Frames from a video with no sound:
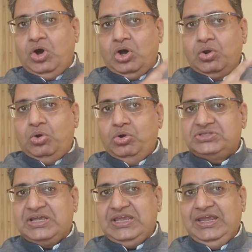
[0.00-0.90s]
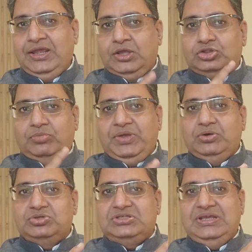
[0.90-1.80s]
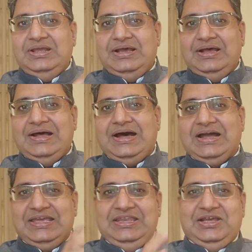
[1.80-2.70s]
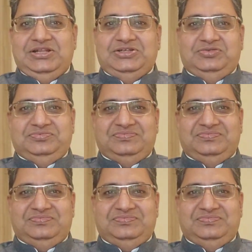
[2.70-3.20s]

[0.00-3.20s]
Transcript: और हो सके तो मैं उससे आगे निकल जाऊं